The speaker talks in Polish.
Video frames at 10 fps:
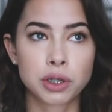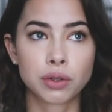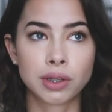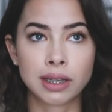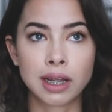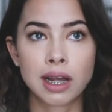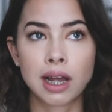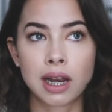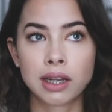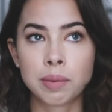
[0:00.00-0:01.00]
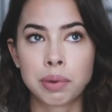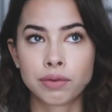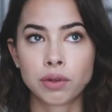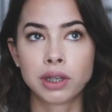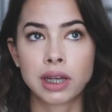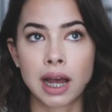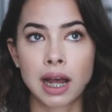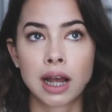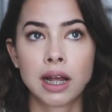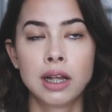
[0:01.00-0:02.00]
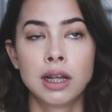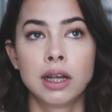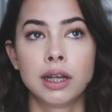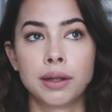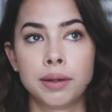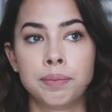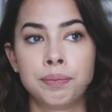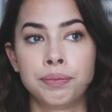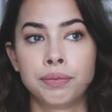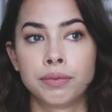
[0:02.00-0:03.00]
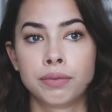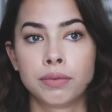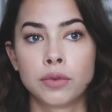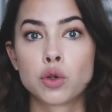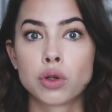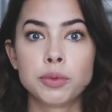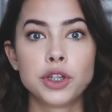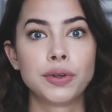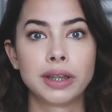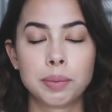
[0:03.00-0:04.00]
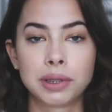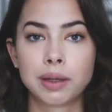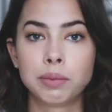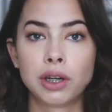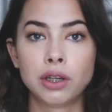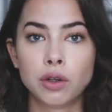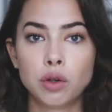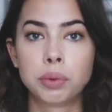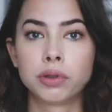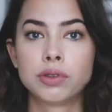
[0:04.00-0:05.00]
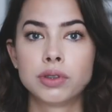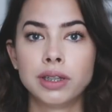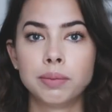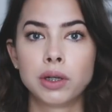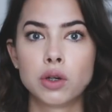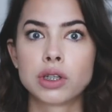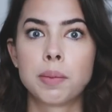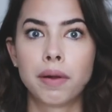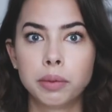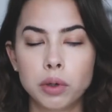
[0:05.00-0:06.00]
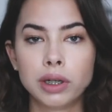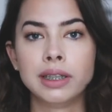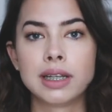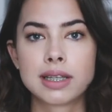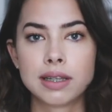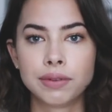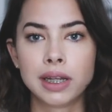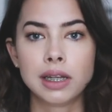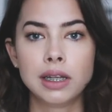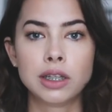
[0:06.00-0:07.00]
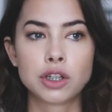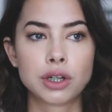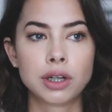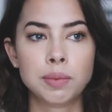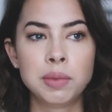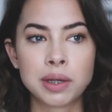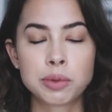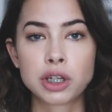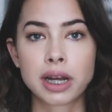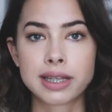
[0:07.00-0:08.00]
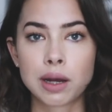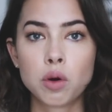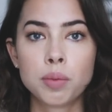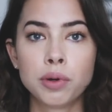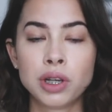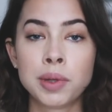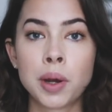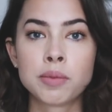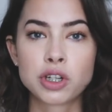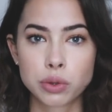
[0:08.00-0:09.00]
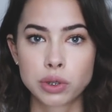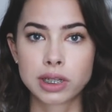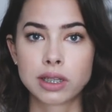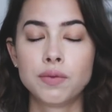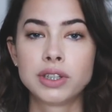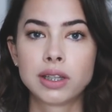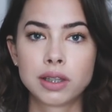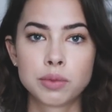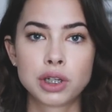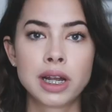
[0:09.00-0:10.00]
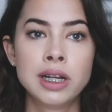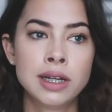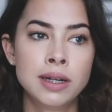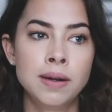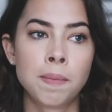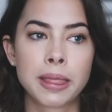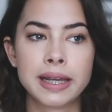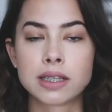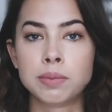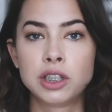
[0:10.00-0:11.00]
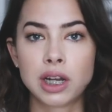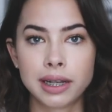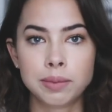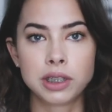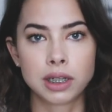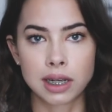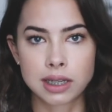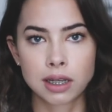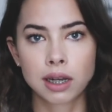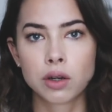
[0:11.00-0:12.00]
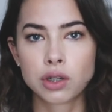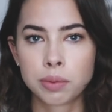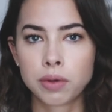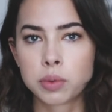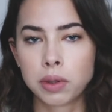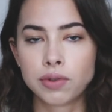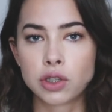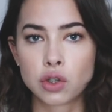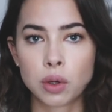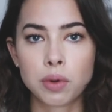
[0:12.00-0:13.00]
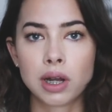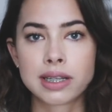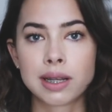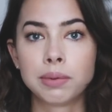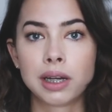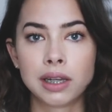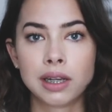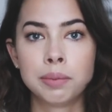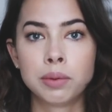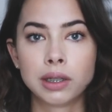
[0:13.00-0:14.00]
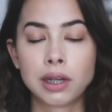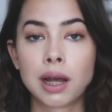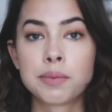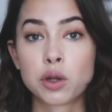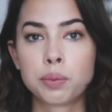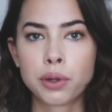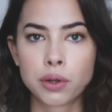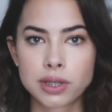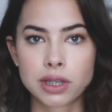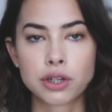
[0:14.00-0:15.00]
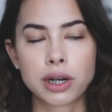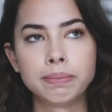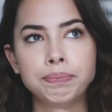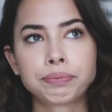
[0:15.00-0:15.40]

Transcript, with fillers: przekonana, ale na pewno ja no, czułam się świetnie po takim treningu pod względem tego, że naprawdę było intensywne i też mi nie przeszkadzało, bo nie miałam czasu się zastanowić nad tym, że jest mi źle i mi się nie chce. Najgorzej było w sumie wyjść z domu, ale sam trening był na tyle absorbujący, że